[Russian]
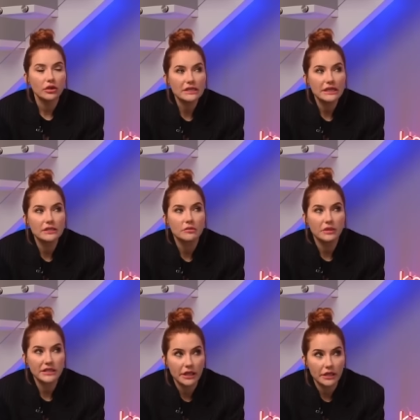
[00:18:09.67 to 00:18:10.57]
касается
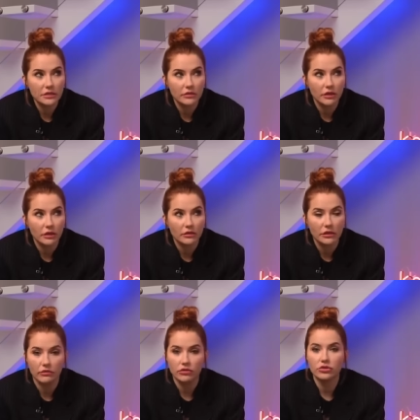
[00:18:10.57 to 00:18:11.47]
последствий
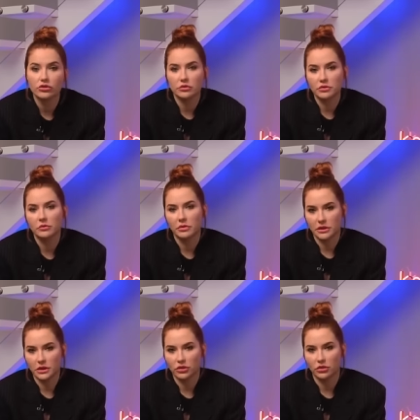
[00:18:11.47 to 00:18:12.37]
того, что, собственно,
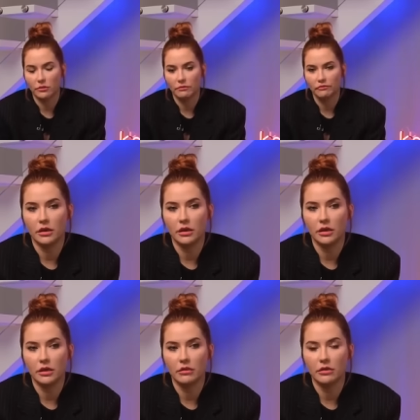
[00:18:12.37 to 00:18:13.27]
произошло.
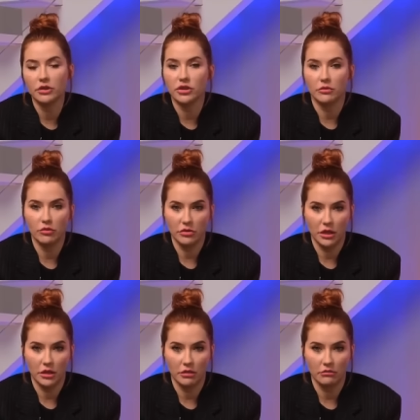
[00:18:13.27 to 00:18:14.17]
И лично мое
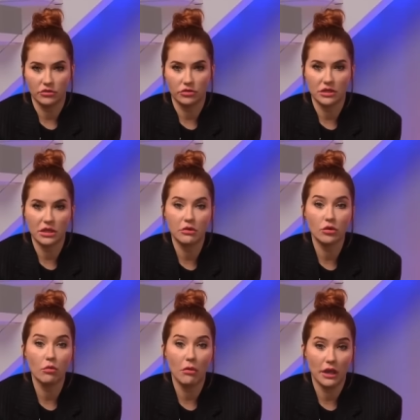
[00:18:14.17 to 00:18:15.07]
мнение, что самый
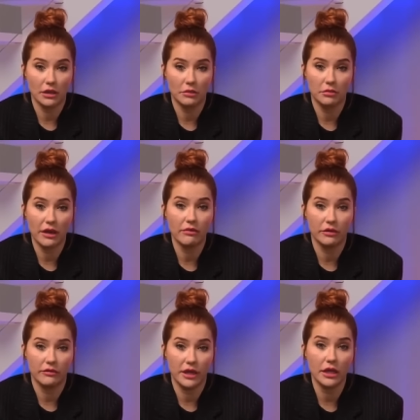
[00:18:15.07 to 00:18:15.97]
гуманный и
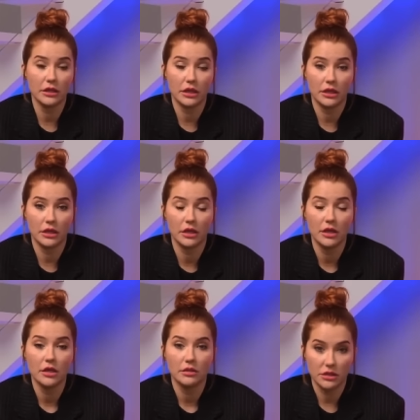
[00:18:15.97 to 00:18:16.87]
правильный вариант – это
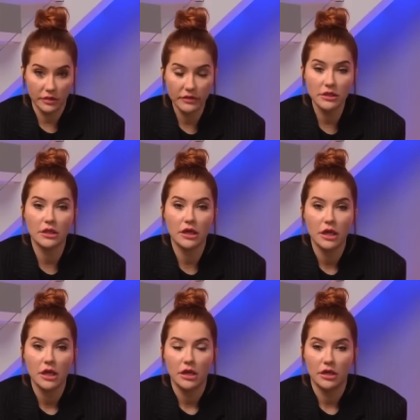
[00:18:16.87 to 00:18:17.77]
действительно
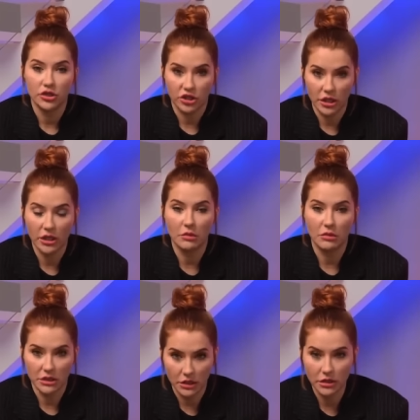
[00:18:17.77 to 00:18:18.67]
лишение
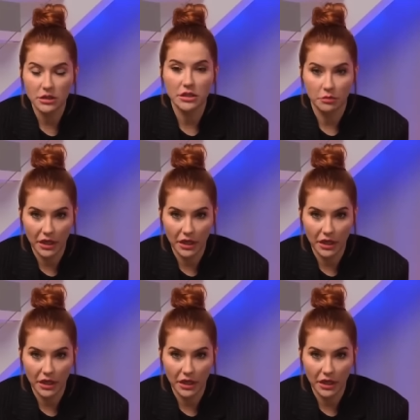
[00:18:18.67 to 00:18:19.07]
медийности и